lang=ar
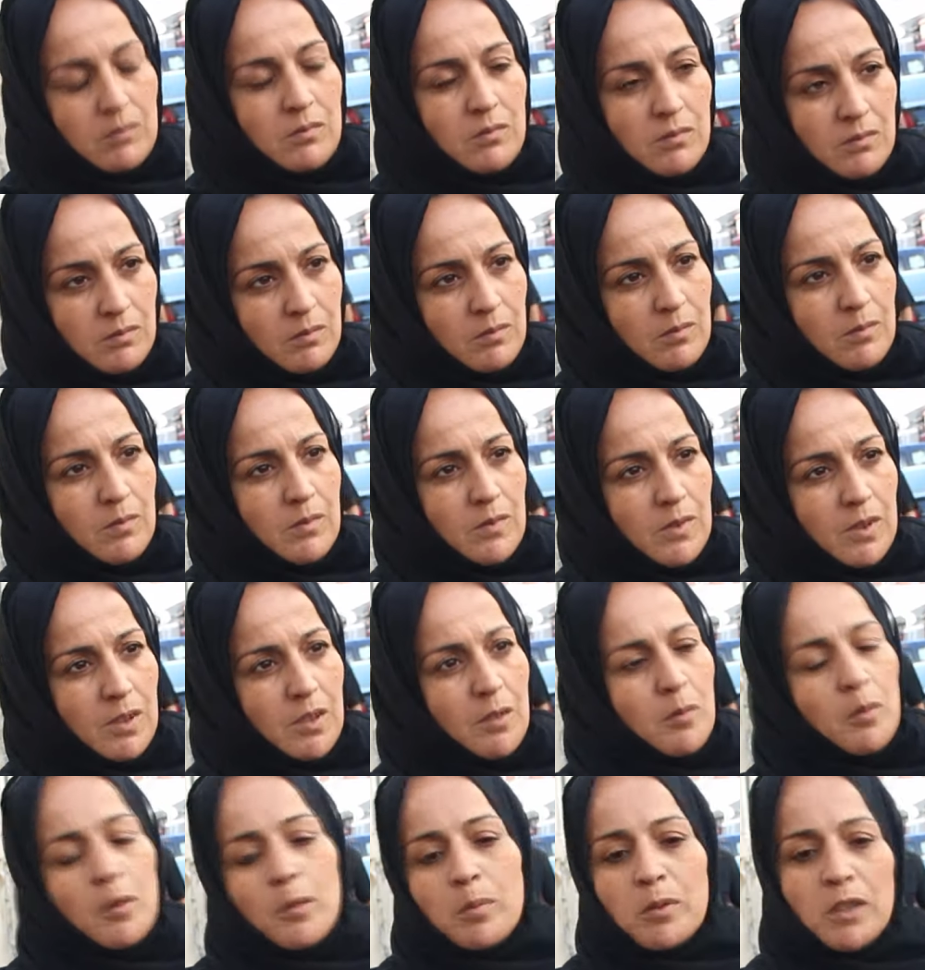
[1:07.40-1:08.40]
بطريقه
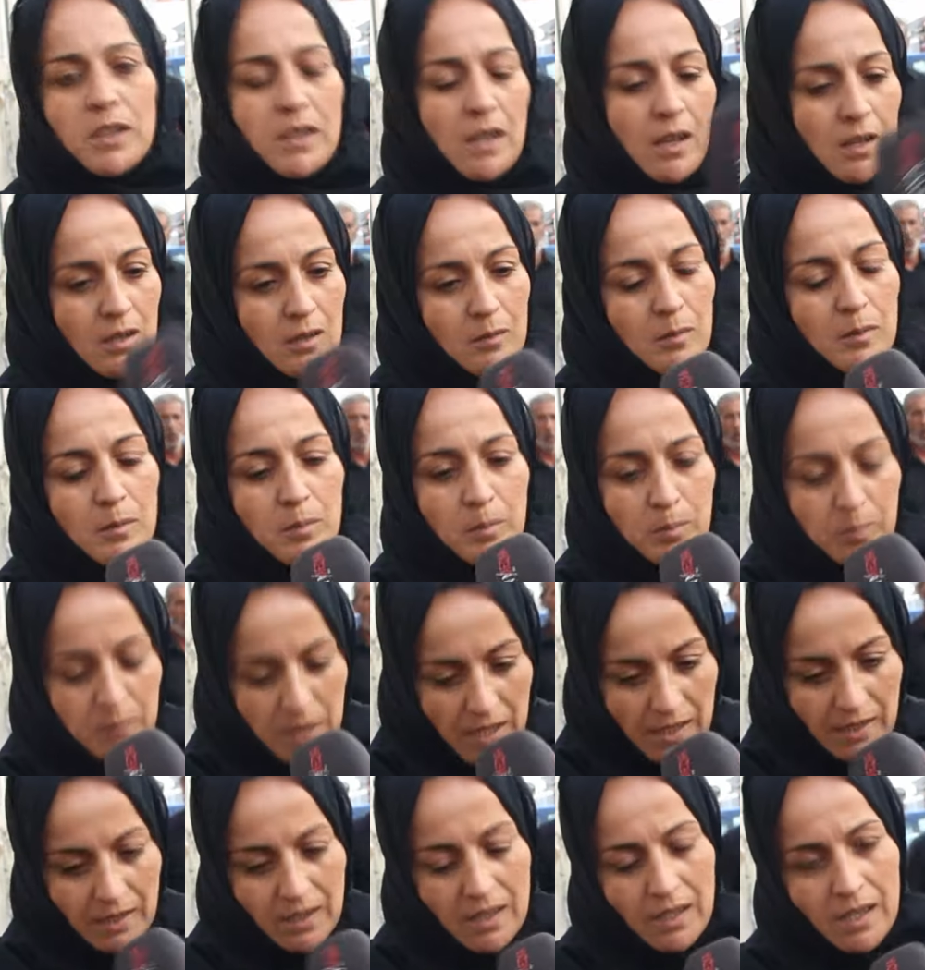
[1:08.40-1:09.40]
غير قانونيه
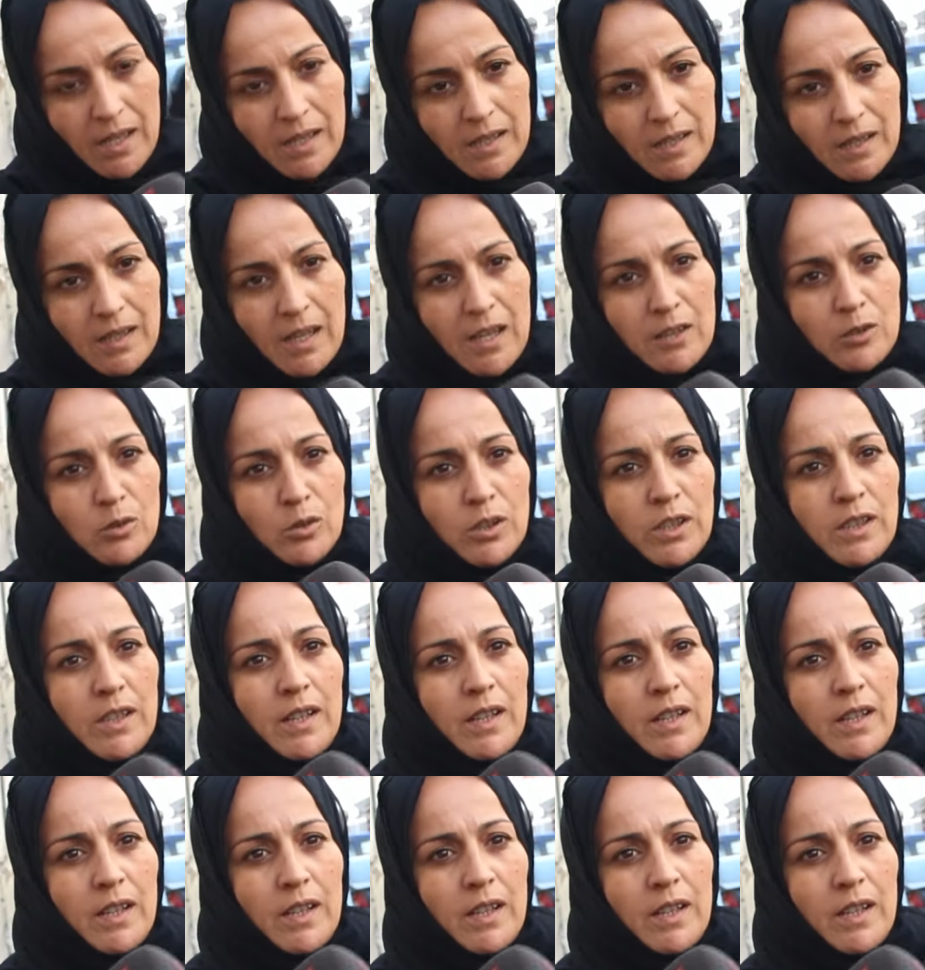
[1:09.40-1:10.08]
بطريقه غير قانونيه